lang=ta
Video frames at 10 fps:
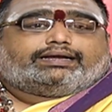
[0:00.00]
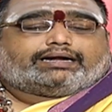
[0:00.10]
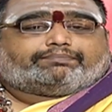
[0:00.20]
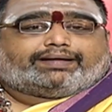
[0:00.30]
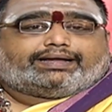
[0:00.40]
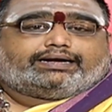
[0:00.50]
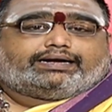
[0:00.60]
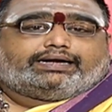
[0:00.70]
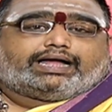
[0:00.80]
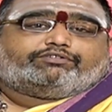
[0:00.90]

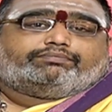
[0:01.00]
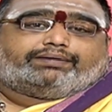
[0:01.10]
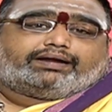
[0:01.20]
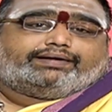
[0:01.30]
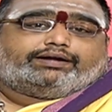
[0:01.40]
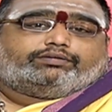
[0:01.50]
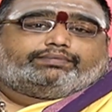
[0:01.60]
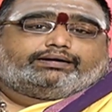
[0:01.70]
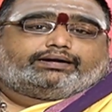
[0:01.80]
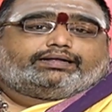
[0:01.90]
நட்பயன்கள் யாவும் பெற
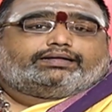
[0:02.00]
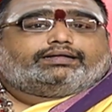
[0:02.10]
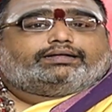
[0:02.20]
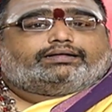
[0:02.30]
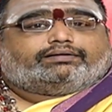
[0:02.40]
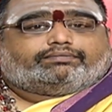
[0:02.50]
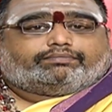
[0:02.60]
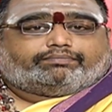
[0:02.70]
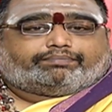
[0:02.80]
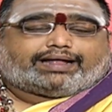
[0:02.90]
வேண்டும் என்று
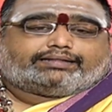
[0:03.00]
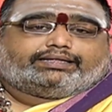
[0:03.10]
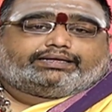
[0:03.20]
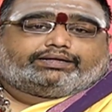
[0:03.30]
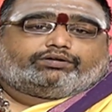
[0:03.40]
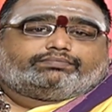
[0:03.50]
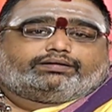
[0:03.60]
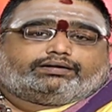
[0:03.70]
பிரார்த்திக்கிறோம்